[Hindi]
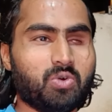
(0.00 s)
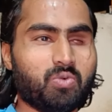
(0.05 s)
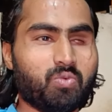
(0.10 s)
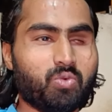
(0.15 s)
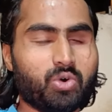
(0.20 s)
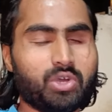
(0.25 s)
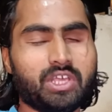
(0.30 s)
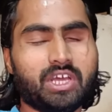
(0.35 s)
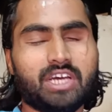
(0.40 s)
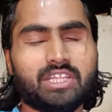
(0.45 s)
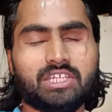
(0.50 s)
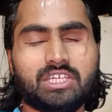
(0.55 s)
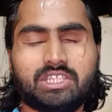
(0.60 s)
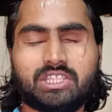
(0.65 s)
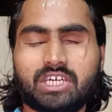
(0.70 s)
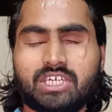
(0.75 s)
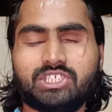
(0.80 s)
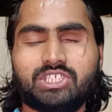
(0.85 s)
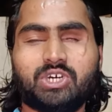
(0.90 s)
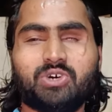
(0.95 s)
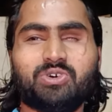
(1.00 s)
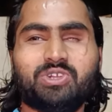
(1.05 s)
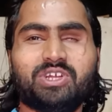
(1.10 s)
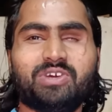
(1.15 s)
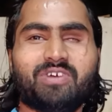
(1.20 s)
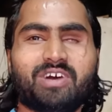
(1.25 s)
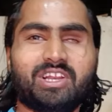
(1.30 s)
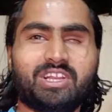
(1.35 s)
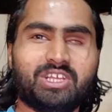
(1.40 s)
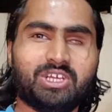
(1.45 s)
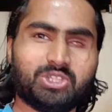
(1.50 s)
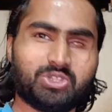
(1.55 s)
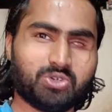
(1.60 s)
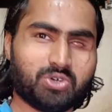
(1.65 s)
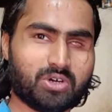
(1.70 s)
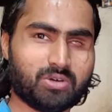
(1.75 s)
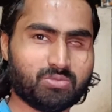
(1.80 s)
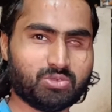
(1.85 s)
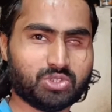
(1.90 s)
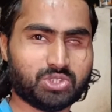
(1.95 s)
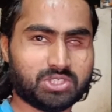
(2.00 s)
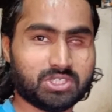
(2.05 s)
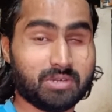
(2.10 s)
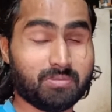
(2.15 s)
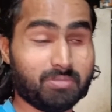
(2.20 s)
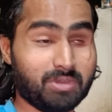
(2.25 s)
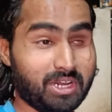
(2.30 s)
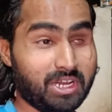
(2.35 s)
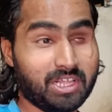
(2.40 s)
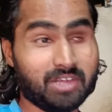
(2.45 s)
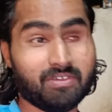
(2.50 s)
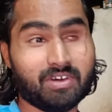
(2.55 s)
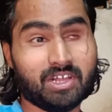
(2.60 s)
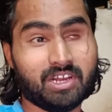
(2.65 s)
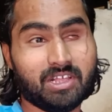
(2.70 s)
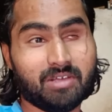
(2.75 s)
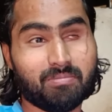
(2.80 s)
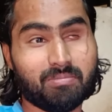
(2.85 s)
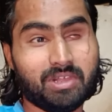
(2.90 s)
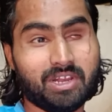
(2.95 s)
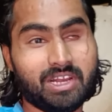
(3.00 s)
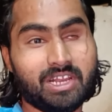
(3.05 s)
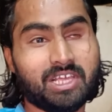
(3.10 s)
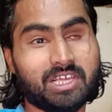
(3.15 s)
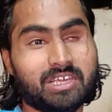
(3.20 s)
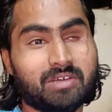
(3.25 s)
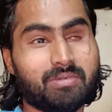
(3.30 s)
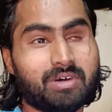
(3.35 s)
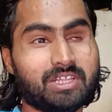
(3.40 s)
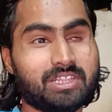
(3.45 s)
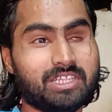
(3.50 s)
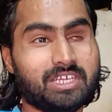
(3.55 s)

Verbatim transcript: वो यादें ताज़ा होने वाली है तो हम उनसे मिलने वाले मिलने के बाद